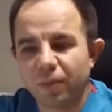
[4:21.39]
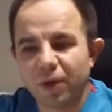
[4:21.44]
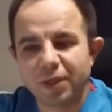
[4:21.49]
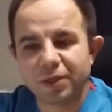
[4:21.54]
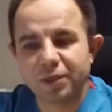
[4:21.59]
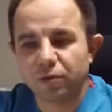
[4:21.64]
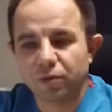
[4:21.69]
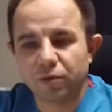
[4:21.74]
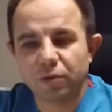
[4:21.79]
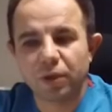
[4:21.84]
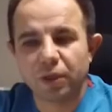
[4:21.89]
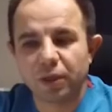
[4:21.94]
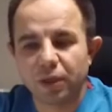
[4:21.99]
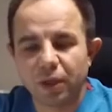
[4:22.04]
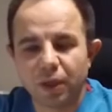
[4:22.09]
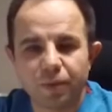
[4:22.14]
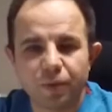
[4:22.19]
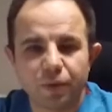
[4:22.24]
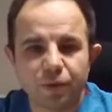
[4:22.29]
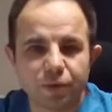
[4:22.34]
bazen bunları
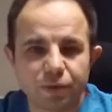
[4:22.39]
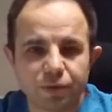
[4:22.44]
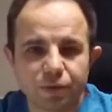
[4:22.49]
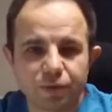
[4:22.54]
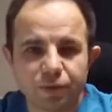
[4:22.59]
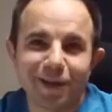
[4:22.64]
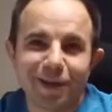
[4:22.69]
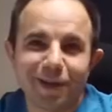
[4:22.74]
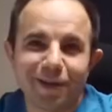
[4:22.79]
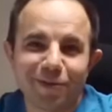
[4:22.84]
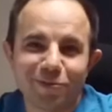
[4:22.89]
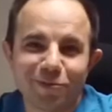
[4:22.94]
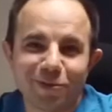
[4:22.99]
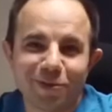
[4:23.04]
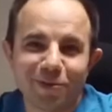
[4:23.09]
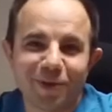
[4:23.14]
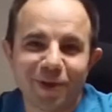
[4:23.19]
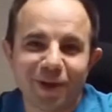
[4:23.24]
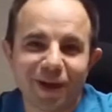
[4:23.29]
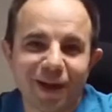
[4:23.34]
da yapıyoruz. Tedavisi
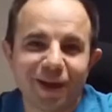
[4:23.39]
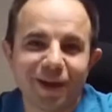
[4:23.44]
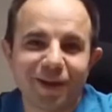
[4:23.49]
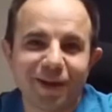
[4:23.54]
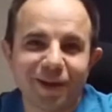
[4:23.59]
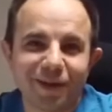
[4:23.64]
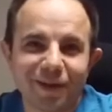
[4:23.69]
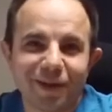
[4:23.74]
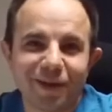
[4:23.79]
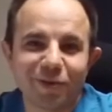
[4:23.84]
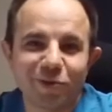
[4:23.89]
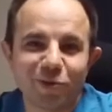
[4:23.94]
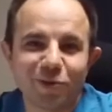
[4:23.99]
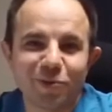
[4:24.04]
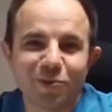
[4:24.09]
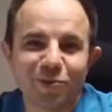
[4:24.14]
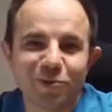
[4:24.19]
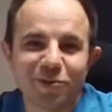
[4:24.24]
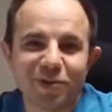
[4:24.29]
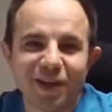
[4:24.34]
olmayan hayalinde
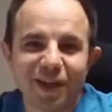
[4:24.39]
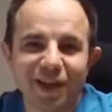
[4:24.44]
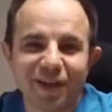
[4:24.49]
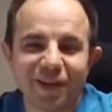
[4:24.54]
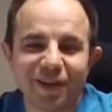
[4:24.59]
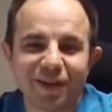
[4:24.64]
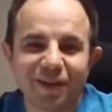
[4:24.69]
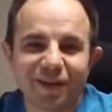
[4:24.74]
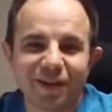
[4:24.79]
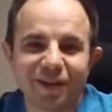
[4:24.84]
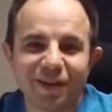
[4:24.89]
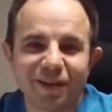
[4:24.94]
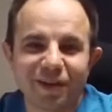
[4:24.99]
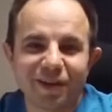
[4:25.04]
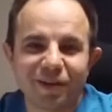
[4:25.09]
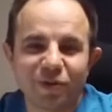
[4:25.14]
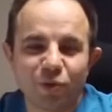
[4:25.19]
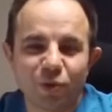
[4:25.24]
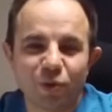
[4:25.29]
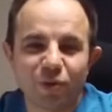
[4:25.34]
günümüzde hani
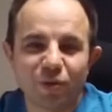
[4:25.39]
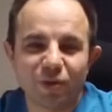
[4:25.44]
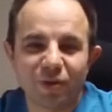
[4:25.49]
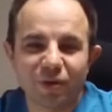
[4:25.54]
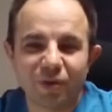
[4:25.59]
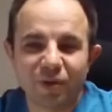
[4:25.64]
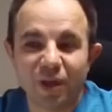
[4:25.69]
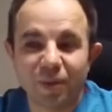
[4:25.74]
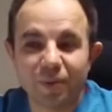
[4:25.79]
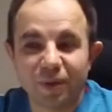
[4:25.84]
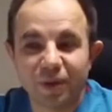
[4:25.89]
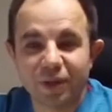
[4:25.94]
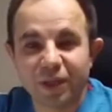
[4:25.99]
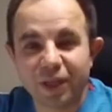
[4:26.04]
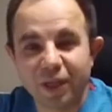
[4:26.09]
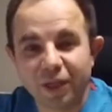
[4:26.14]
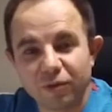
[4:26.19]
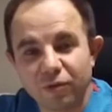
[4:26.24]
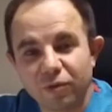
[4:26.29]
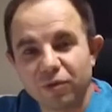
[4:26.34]
e, çok e, tabii ki
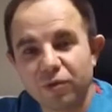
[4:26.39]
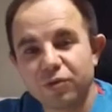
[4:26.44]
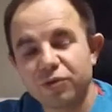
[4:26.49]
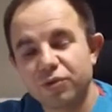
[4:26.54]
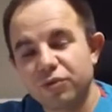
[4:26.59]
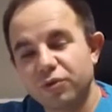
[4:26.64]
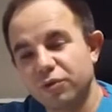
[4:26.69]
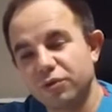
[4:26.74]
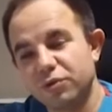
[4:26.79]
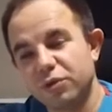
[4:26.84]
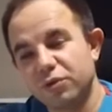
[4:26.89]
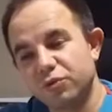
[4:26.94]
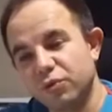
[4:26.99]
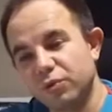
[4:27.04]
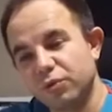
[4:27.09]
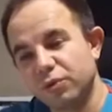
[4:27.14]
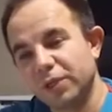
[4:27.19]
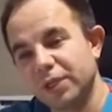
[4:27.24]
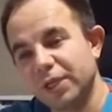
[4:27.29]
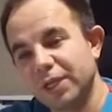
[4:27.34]
teknoloji gözde
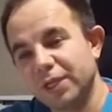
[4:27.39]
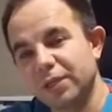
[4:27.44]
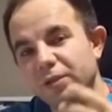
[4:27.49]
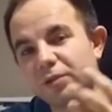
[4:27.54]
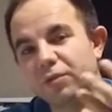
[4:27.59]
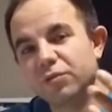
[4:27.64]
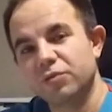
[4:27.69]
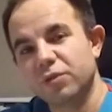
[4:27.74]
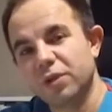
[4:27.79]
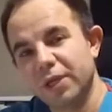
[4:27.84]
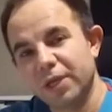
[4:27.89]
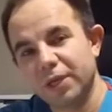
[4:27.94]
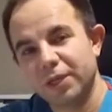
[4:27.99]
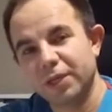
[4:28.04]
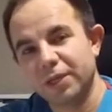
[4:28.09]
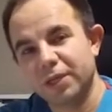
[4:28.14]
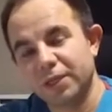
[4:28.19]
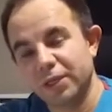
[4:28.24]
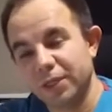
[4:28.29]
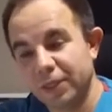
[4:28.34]
çok ileri düzeye
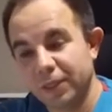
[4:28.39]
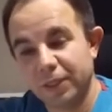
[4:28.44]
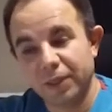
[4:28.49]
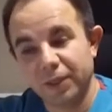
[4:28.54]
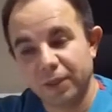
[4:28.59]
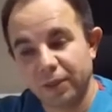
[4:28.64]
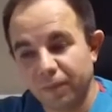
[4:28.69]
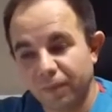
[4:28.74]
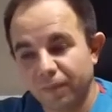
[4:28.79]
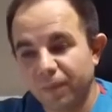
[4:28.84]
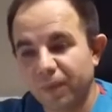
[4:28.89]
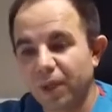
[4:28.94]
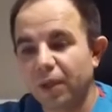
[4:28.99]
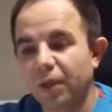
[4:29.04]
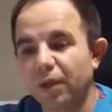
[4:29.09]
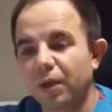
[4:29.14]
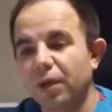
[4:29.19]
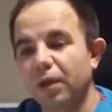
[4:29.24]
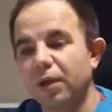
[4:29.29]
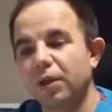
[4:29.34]
gitti.
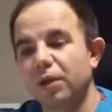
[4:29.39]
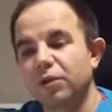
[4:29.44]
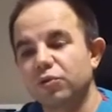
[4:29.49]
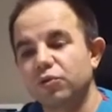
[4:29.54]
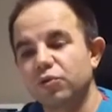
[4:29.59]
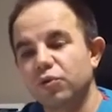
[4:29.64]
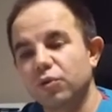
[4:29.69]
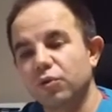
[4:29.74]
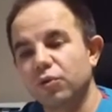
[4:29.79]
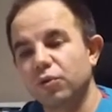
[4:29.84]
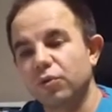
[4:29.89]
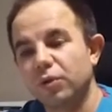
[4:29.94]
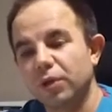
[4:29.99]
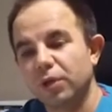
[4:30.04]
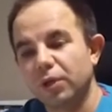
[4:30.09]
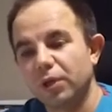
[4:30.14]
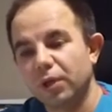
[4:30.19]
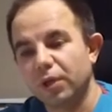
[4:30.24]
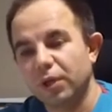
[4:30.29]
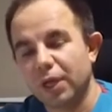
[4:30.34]
E, çoğu
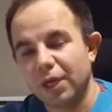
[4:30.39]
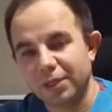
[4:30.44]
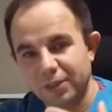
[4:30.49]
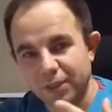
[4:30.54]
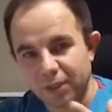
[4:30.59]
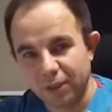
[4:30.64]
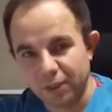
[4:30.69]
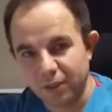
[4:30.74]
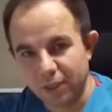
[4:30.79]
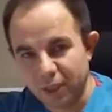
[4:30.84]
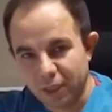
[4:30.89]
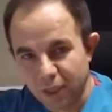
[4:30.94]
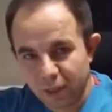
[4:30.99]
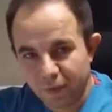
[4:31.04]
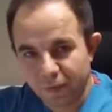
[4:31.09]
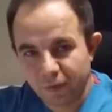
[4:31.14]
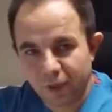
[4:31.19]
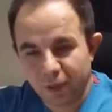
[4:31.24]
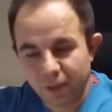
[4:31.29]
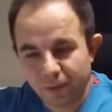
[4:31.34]
hastalığı
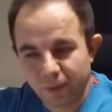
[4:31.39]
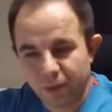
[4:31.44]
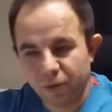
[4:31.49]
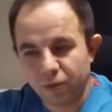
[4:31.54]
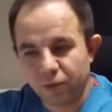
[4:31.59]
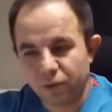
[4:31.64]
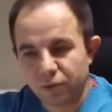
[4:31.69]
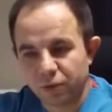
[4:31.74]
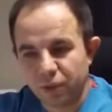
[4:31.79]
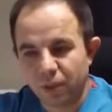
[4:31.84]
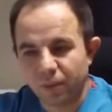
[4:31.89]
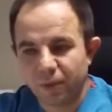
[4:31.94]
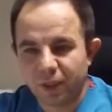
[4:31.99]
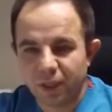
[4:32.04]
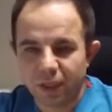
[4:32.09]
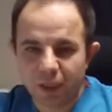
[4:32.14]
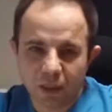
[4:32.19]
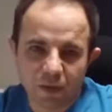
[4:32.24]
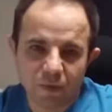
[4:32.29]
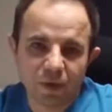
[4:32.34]
tedavi edebiliyoruz. Ama
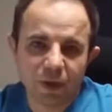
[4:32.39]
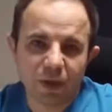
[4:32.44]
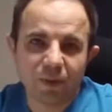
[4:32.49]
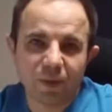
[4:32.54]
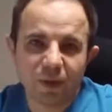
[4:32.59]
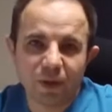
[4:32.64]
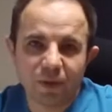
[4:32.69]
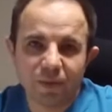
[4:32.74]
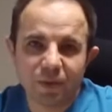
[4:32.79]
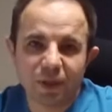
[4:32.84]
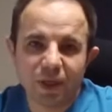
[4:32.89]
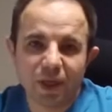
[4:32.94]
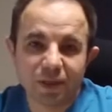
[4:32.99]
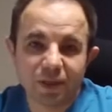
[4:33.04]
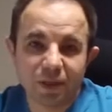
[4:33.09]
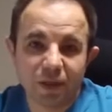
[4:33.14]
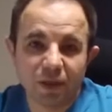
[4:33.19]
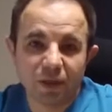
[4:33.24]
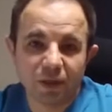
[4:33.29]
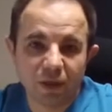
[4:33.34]
tedavi edemediğimiz
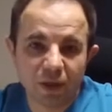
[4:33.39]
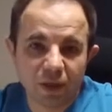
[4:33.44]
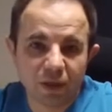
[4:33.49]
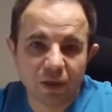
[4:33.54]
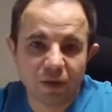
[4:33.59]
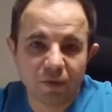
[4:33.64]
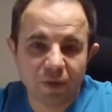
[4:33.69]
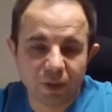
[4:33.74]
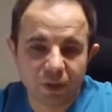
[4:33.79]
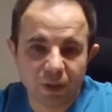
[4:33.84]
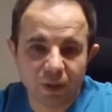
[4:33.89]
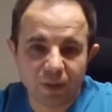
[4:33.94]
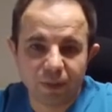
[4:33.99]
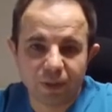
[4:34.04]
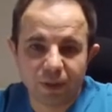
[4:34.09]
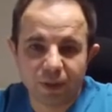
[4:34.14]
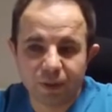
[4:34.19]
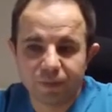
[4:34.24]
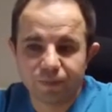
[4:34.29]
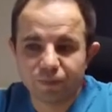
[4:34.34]
hastalıklar da var
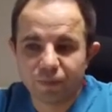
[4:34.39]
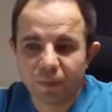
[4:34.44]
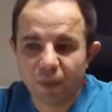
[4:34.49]
tabii ki.